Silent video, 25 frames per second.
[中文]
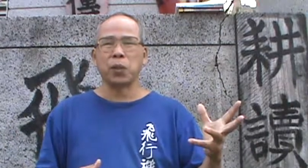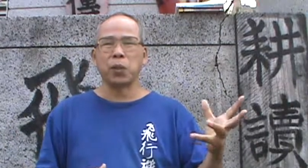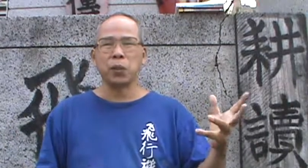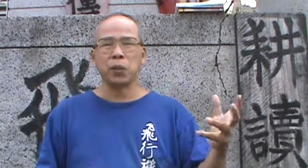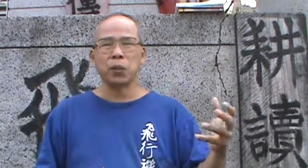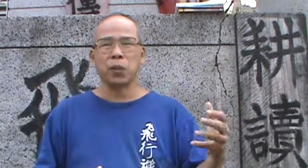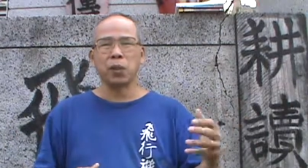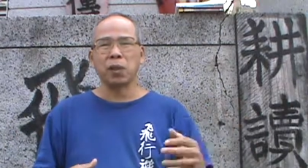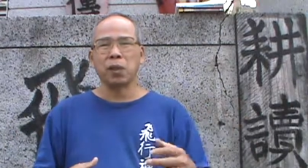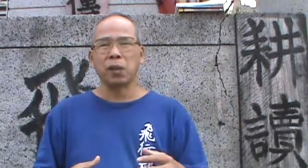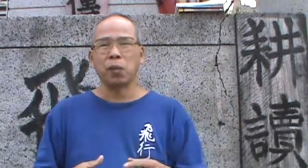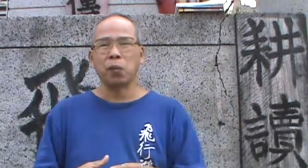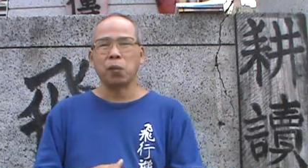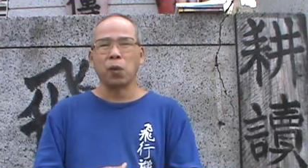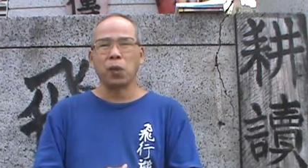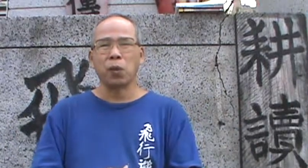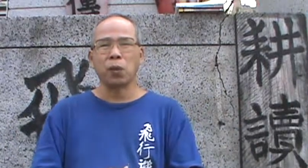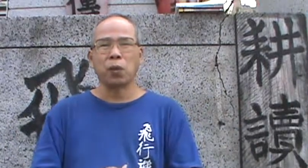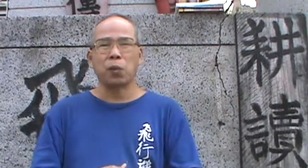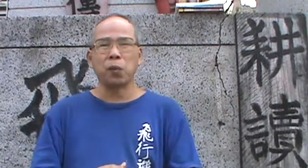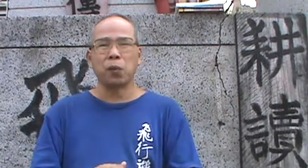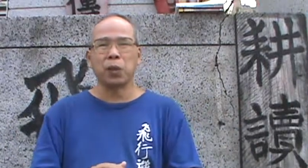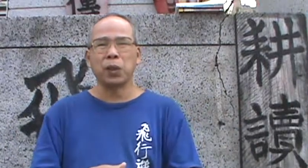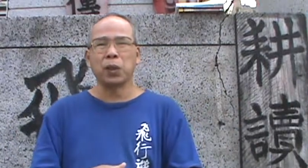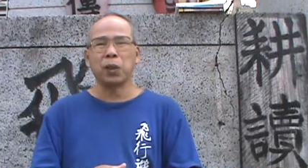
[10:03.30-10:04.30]
如说跟王
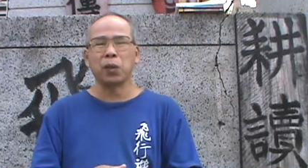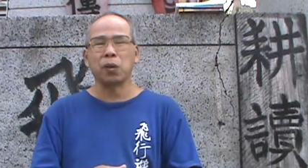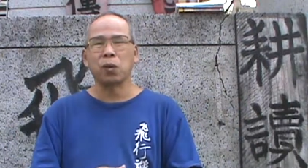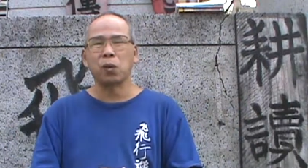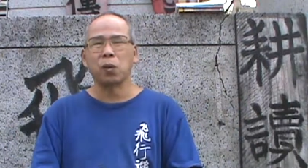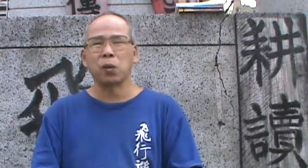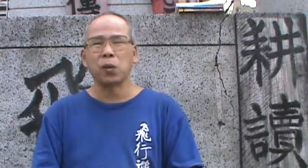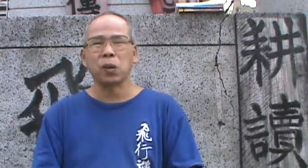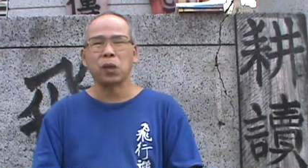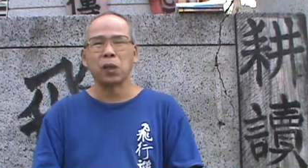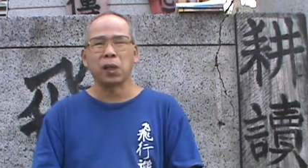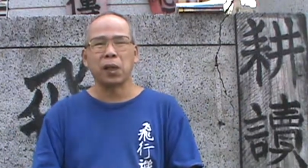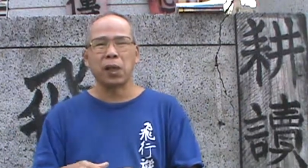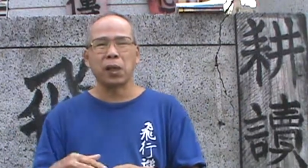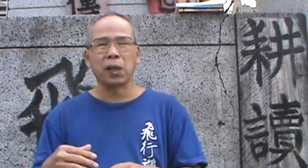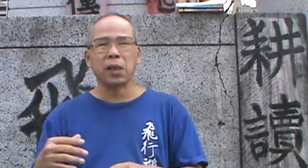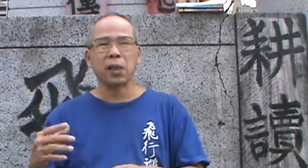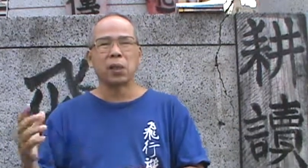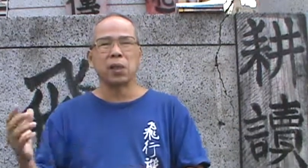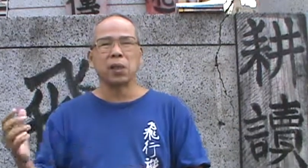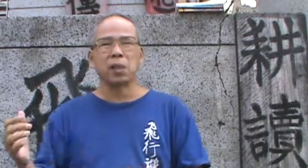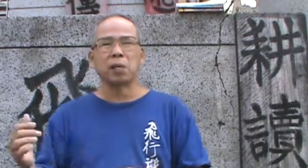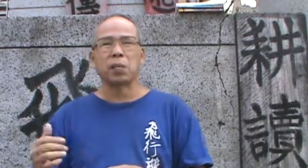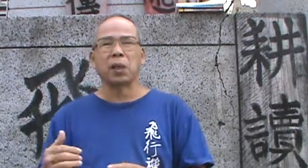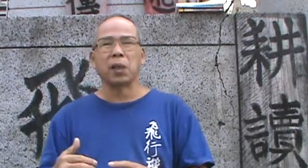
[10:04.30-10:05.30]
洛宾的故事啦，
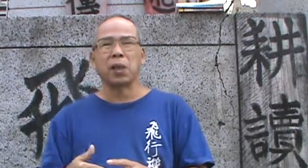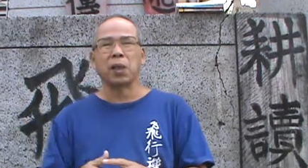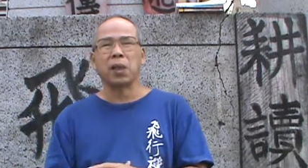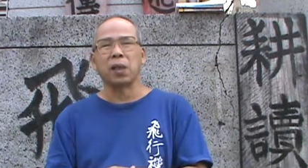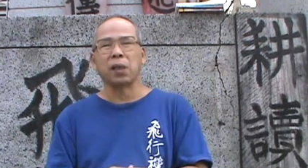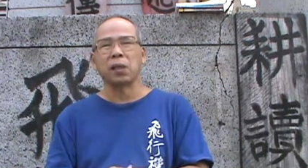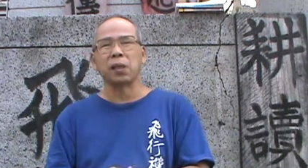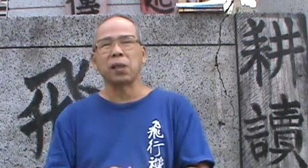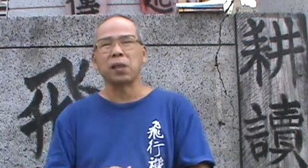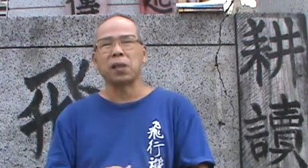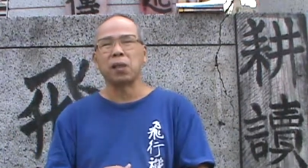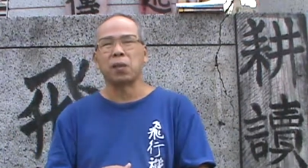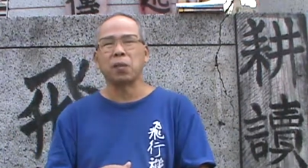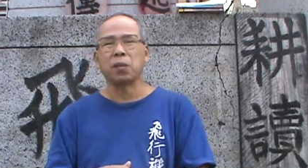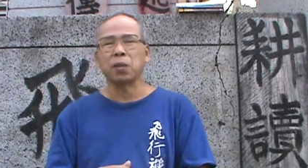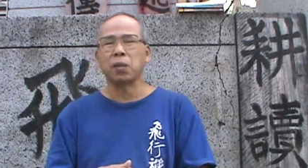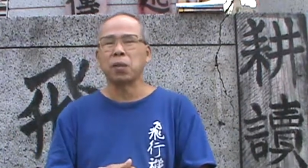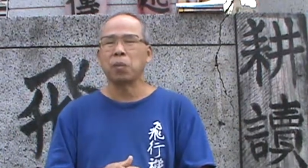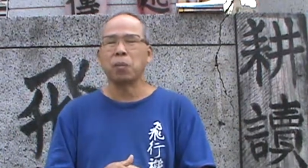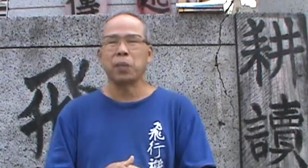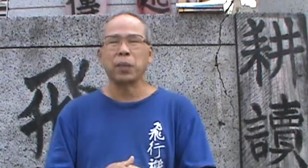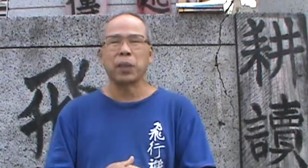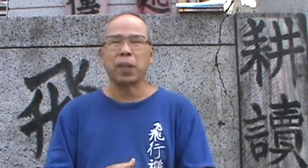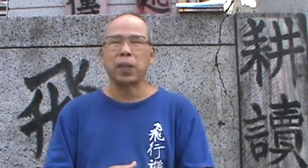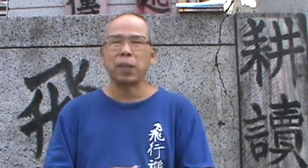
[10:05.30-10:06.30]
跟什么哈那些我
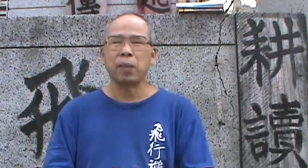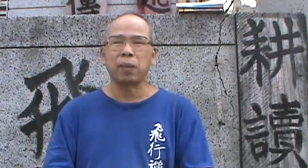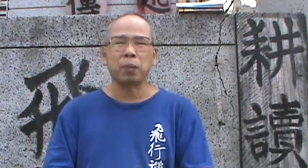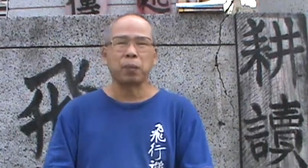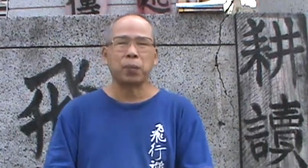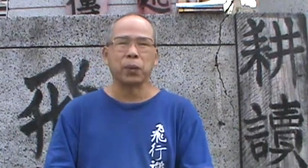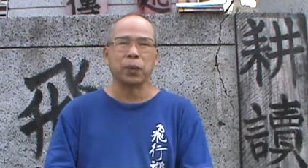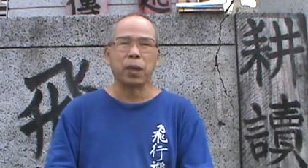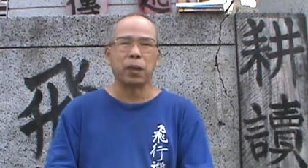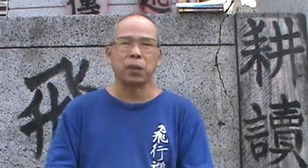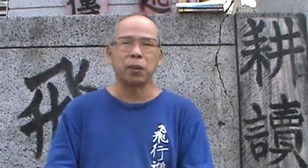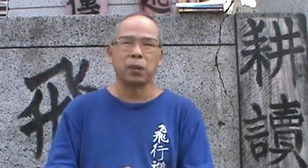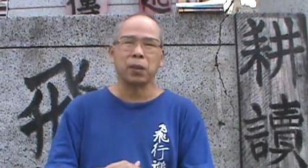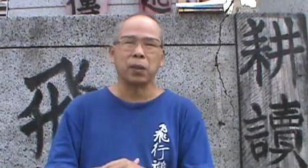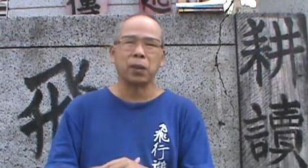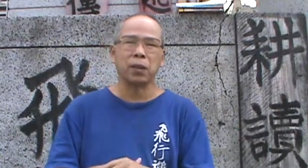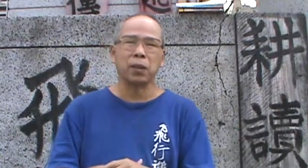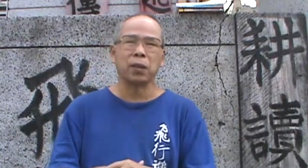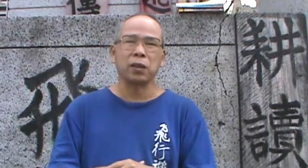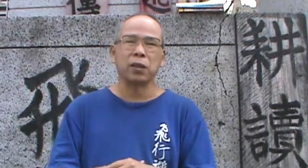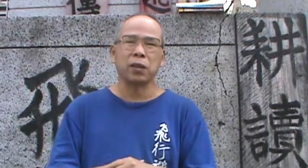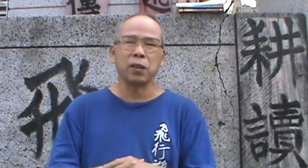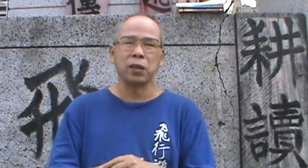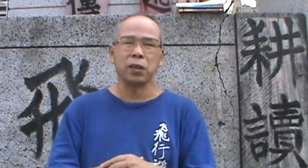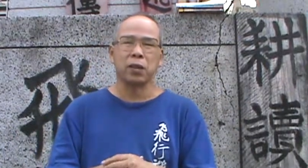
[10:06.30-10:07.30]
都不太不太愿
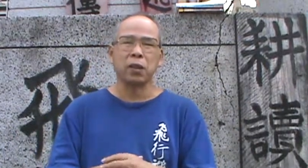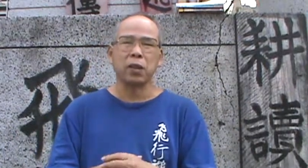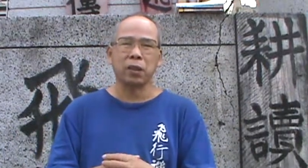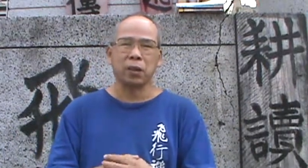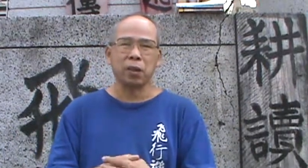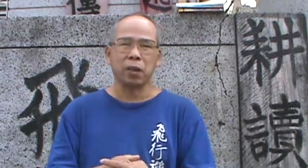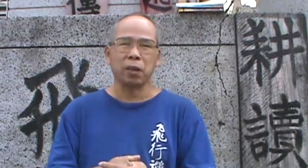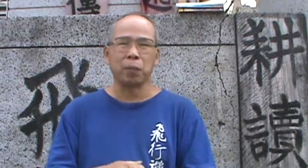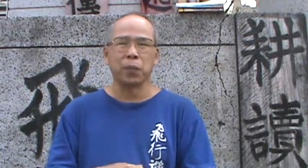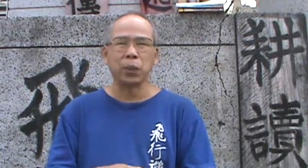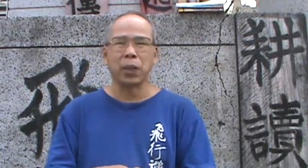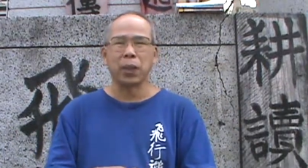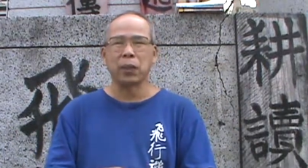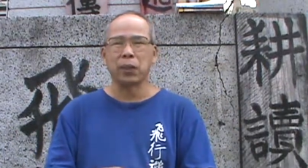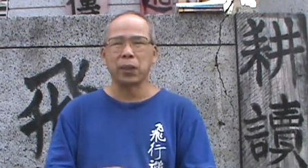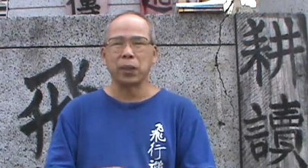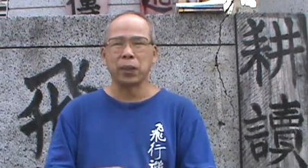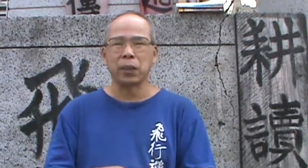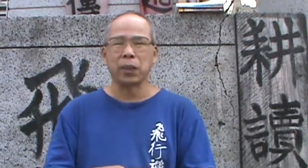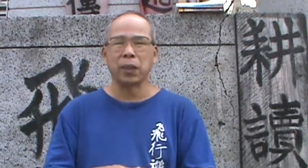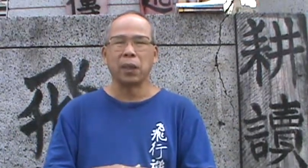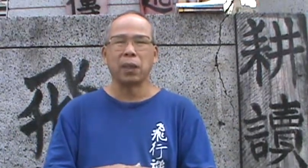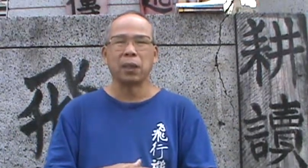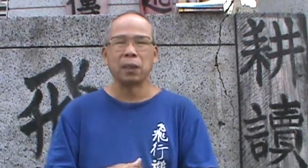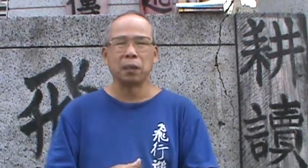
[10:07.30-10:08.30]
意听，也不太愿
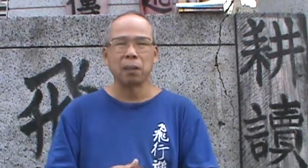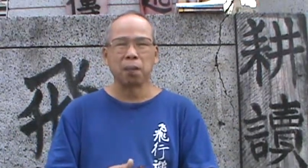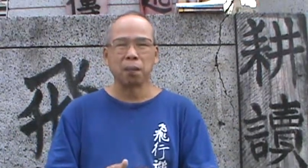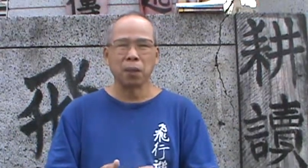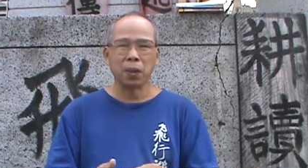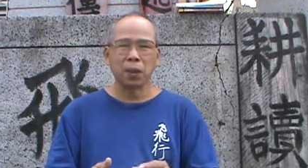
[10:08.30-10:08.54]
意看。